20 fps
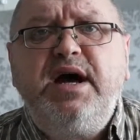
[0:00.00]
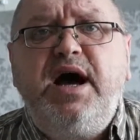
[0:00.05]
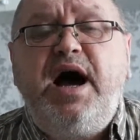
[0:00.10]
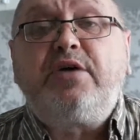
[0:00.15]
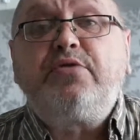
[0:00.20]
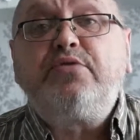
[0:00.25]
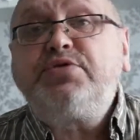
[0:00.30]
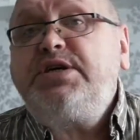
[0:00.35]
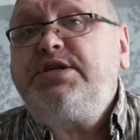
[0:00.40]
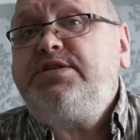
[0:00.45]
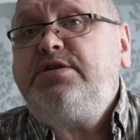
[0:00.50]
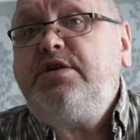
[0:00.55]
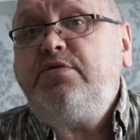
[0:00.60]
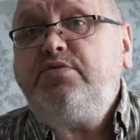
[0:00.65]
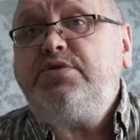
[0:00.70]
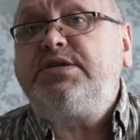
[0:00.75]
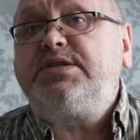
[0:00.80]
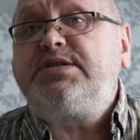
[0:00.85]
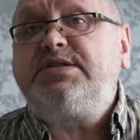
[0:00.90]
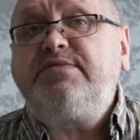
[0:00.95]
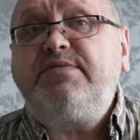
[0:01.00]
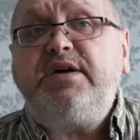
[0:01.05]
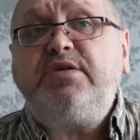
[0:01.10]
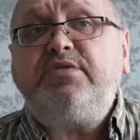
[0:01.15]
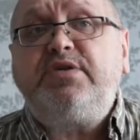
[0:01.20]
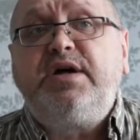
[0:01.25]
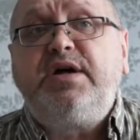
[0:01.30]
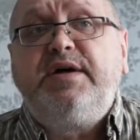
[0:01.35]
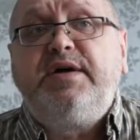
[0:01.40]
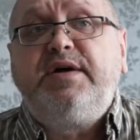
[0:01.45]
Окружающие люди
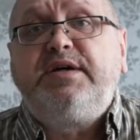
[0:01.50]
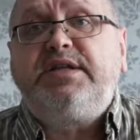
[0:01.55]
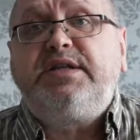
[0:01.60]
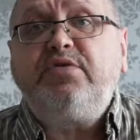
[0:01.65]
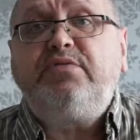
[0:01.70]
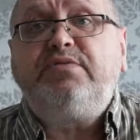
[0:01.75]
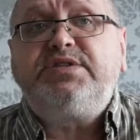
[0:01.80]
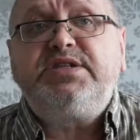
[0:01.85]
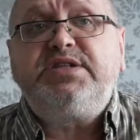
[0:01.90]
называют такого